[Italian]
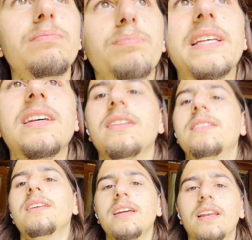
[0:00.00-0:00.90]

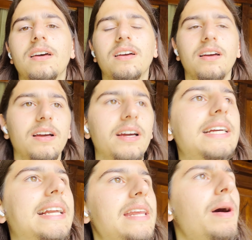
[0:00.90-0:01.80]
pesante il, il
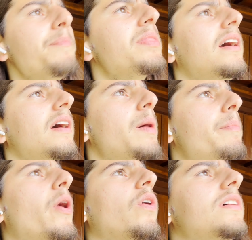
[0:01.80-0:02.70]
clima,
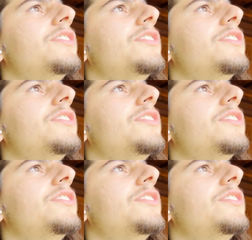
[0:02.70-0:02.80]
però in